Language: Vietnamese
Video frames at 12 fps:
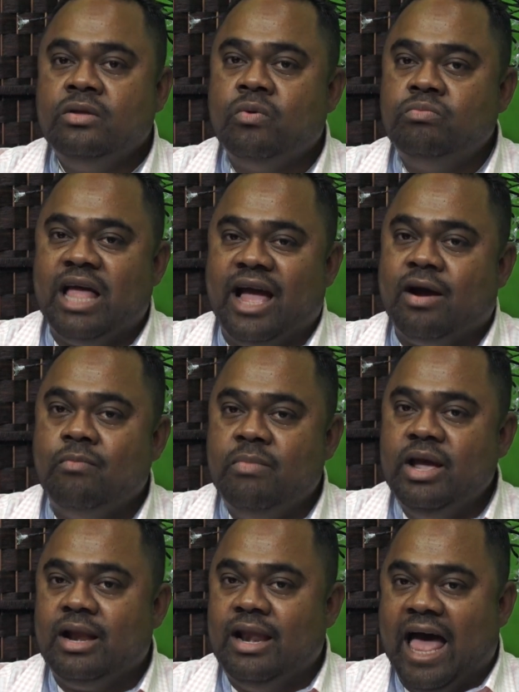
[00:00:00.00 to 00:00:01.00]
chúng ta không
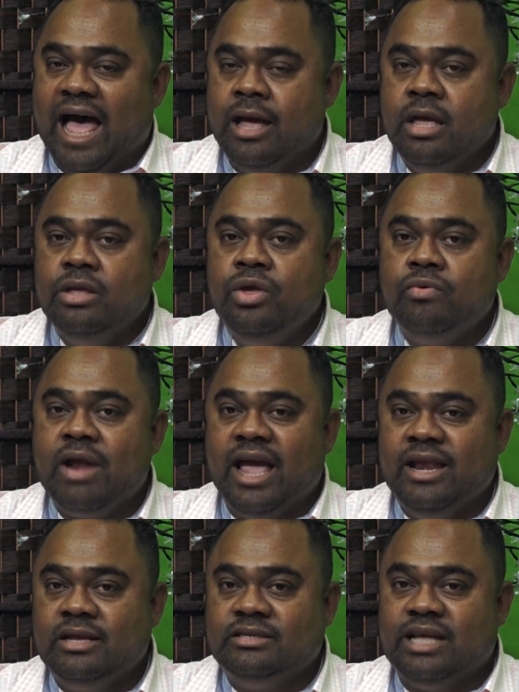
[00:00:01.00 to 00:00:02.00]
biết là
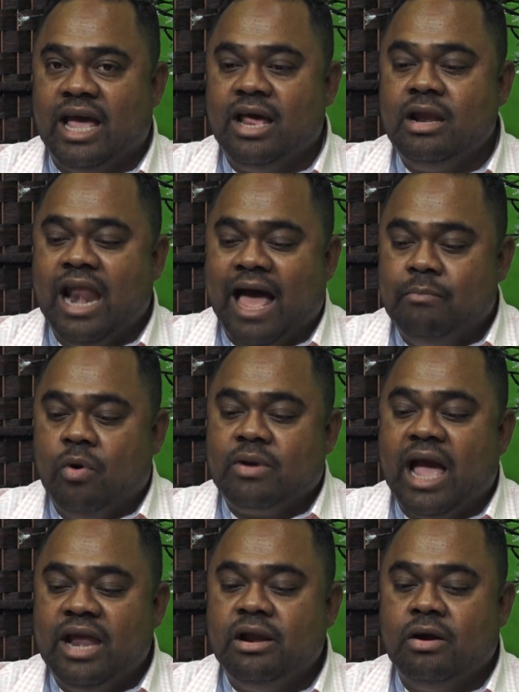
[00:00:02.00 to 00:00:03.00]
United sẽ làm một
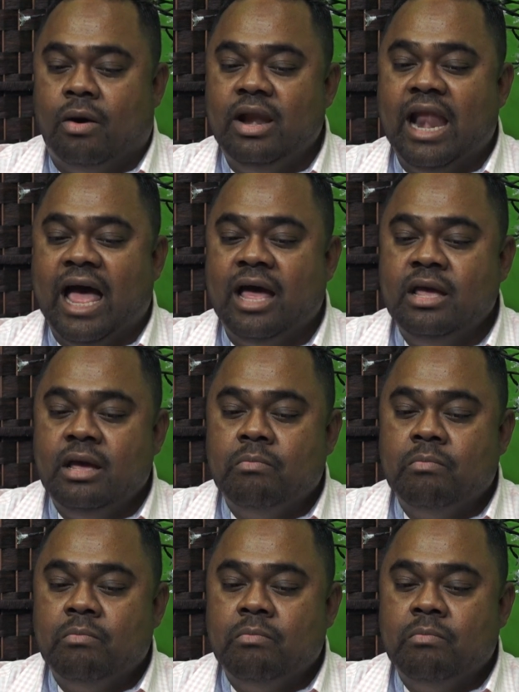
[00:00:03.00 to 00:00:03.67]
cái nó gọi là